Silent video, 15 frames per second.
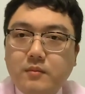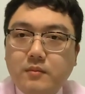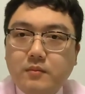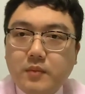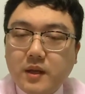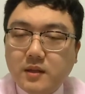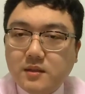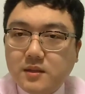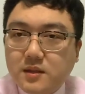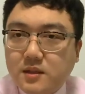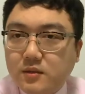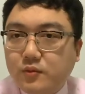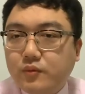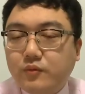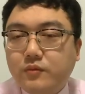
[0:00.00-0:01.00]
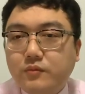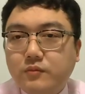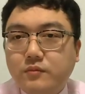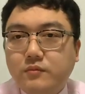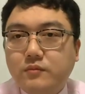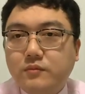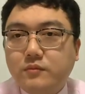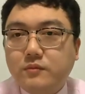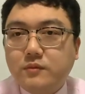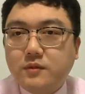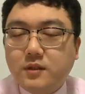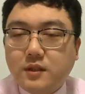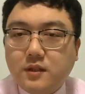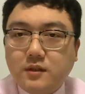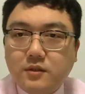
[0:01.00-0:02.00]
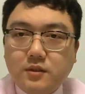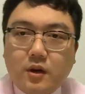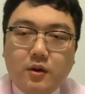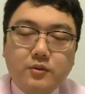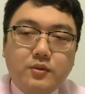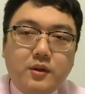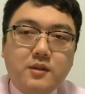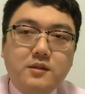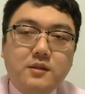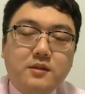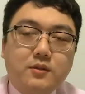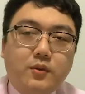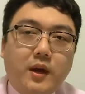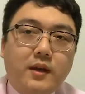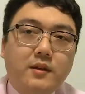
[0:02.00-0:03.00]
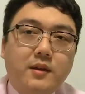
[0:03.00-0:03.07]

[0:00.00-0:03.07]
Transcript: 被踢出这个小圈子之外。